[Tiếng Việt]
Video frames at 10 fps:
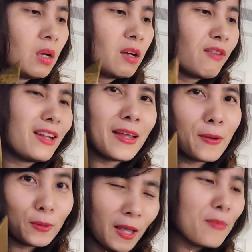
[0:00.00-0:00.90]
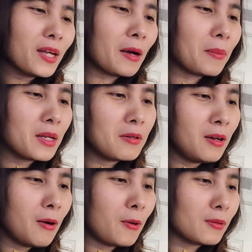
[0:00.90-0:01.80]
và lần này còn thêm một cái đặc biệt nữa
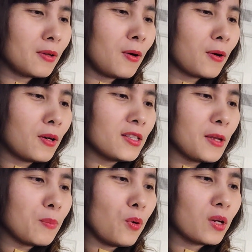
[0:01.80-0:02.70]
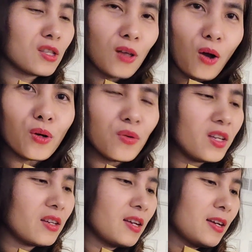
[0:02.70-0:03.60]
là họ họ có cái sample là son đó quý
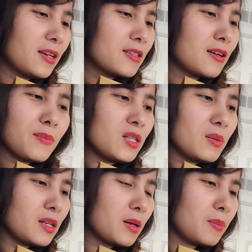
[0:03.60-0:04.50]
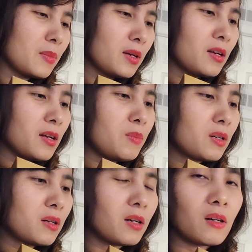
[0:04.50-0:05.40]
vị trời em chưa bao giờ em em
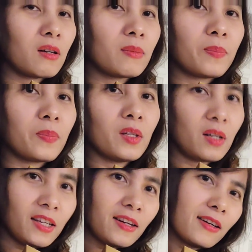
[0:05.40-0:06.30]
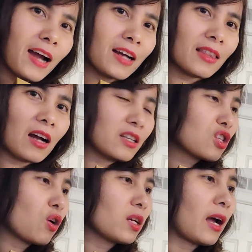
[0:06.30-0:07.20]
được ờ, được cái ờ, hàng tặng là
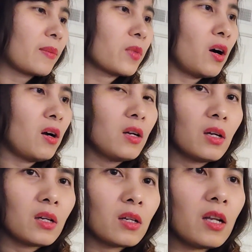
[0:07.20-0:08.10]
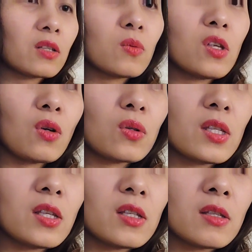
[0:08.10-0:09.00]
son cả đó đây là son của
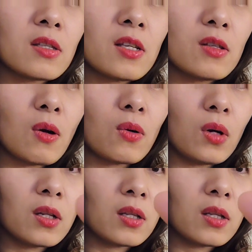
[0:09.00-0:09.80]
Sisdo luôn